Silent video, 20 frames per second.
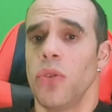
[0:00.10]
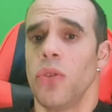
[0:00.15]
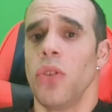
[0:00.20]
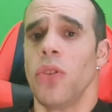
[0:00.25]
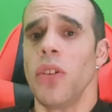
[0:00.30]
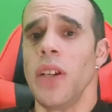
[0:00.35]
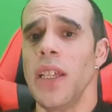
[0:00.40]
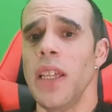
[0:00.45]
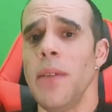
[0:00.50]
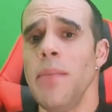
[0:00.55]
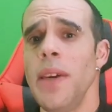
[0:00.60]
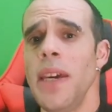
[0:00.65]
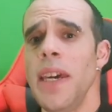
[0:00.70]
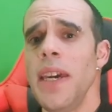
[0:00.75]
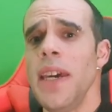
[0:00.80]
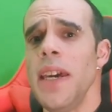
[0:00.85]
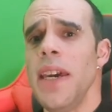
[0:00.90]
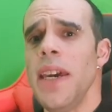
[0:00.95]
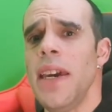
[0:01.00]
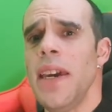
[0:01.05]
Coucou les
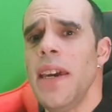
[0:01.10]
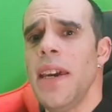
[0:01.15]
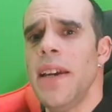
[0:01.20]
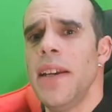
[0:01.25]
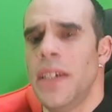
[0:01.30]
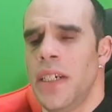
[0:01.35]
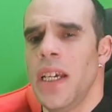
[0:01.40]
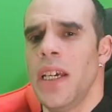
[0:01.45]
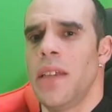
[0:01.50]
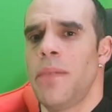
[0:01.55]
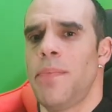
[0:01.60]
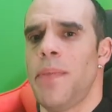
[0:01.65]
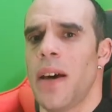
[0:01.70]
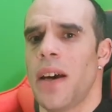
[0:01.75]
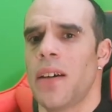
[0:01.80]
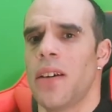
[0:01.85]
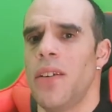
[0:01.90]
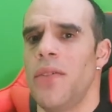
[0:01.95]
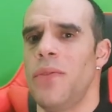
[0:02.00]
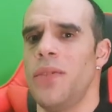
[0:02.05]
amis,
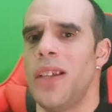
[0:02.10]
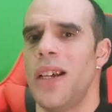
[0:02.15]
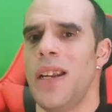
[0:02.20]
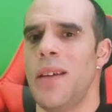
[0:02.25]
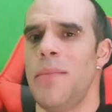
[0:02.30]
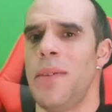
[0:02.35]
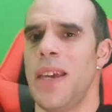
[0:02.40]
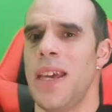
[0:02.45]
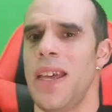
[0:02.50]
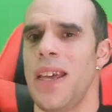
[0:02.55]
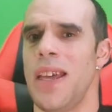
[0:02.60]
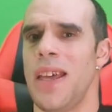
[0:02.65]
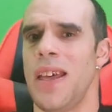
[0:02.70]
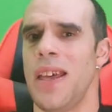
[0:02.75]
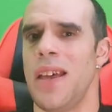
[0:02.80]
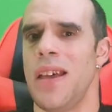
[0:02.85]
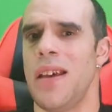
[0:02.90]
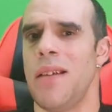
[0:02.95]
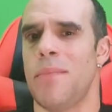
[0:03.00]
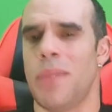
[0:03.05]
j'espère que vous allez
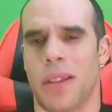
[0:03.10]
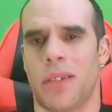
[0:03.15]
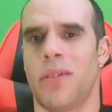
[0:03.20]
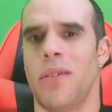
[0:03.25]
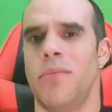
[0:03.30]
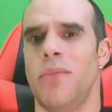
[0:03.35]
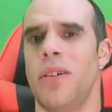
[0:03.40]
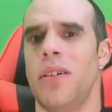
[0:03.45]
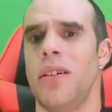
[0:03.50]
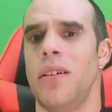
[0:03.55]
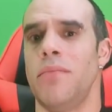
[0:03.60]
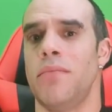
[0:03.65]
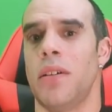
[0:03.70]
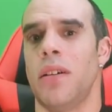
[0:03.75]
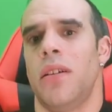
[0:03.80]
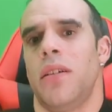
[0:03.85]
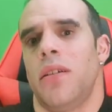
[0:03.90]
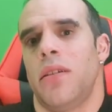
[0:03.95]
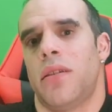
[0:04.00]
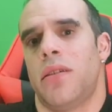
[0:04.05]
bien, parce que moi,
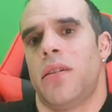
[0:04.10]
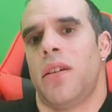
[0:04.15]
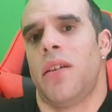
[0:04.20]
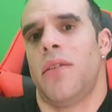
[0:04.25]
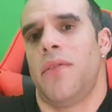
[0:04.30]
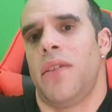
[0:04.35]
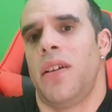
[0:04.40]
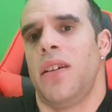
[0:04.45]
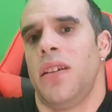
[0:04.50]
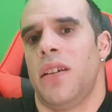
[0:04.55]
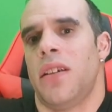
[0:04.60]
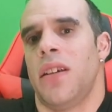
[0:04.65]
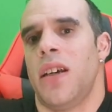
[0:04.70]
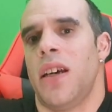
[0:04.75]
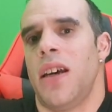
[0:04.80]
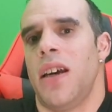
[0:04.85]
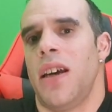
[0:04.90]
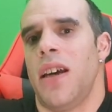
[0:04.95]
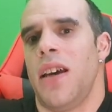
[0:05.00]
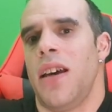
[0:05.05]
ben, ça va
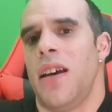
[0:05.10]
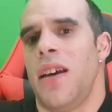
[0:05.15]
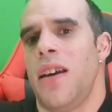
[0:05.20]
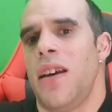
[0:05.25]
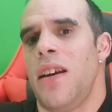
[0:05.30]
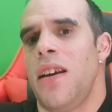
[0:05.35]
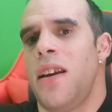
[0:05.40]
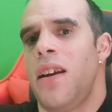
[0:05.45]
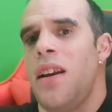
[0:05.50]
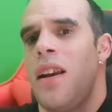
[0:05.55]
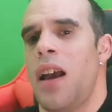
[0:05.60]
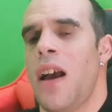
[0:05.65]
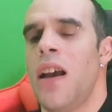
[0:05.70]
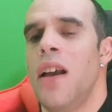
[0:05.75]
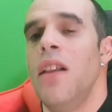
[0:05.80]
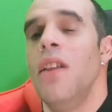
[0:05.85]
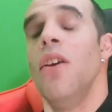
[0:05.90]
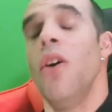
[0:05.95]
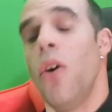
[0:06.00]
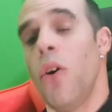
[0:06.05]
nickel.
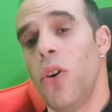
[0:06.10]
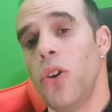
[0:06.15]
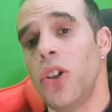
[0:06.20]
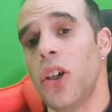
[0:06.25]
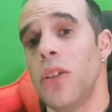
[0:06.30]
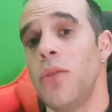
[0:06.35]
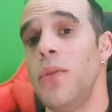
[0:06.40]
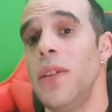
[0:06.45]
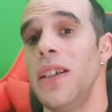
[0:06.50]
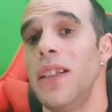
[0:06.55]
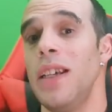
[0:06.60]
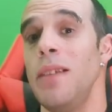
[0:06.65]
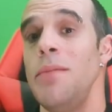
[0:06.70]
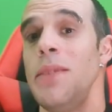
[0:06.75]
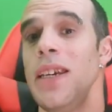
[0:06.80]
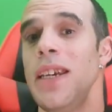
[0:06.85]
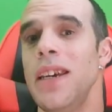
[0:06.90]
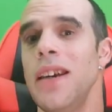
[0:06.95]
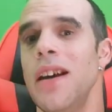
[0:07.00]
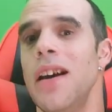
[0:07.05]
Aujourd'hui les
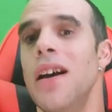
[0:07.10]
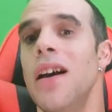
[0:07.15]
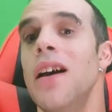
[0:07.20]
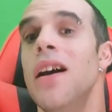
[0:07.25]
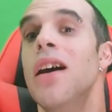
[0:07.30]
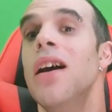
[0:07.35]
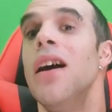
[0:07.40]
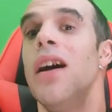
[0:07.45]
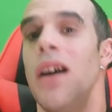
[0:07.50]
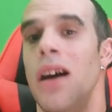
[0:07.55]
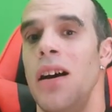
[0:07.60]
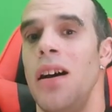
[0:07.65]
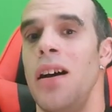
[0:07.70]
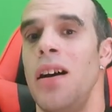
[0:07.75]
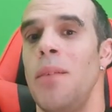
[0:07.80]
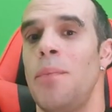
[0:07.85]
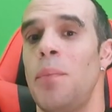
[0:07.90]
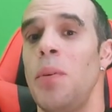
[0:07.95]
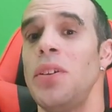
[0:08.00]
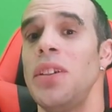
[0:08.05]
amis,
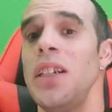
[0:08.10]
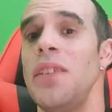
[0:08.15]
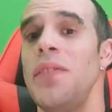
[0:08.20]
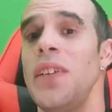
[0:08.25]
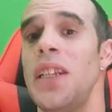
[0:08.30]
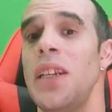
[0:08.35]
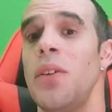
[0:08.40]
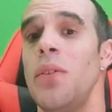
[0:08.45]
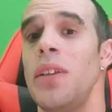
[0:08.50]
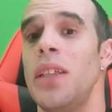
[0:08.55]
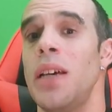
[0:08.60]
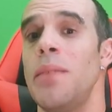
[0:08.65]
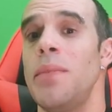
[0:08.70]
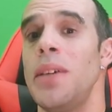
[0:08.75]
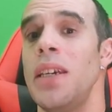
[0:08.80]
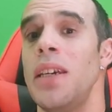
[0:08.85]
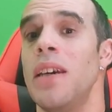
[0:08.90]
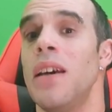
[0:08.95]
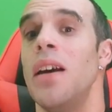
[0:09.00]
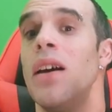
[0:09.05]
euh, petite vidéo les
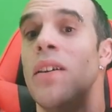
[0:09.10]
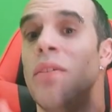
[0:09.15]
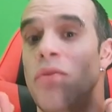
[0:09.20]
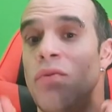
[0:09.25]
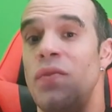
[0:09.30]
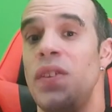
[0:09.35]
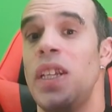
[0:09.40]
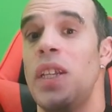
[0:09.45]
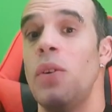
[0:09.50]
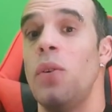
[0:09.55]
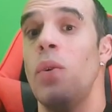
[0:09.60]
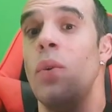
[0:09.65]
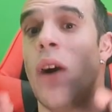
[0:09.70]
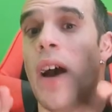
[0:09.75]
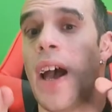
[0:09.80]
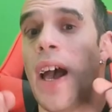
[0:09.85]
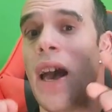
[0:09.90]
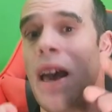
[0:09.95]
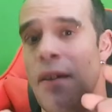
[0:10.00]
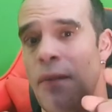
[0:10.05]
amis, une
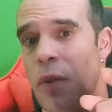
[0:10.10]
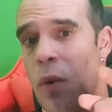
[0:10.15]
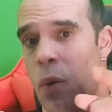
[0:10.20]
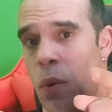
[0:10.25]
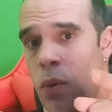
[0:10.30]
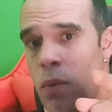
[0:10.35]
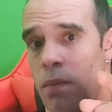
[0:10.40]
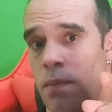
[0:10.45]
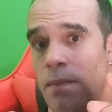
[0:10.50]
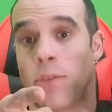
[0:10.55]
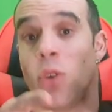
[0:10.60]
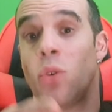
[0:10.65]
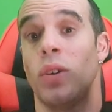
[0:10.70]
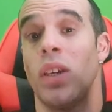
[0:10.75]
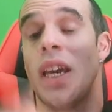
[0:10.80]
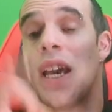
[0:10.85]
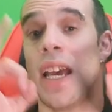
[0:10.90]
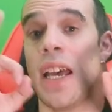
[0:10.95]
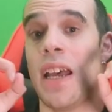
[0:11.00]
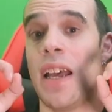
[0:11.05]
vidéo info. Donc,